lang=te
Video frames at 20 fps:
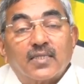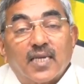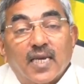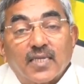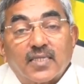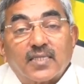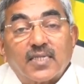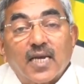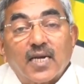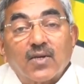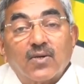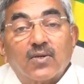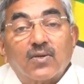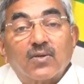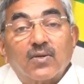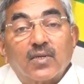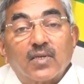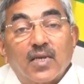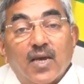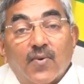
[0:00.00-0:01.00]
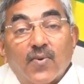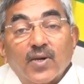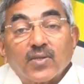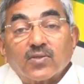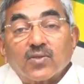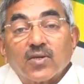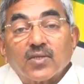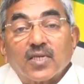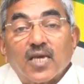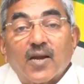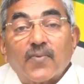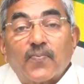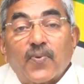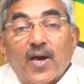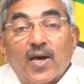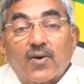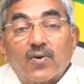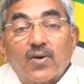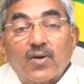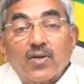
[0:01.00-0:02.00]
చర్చలు ఎవరితో
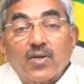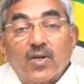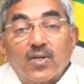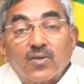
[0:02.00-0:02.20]
జరిపారో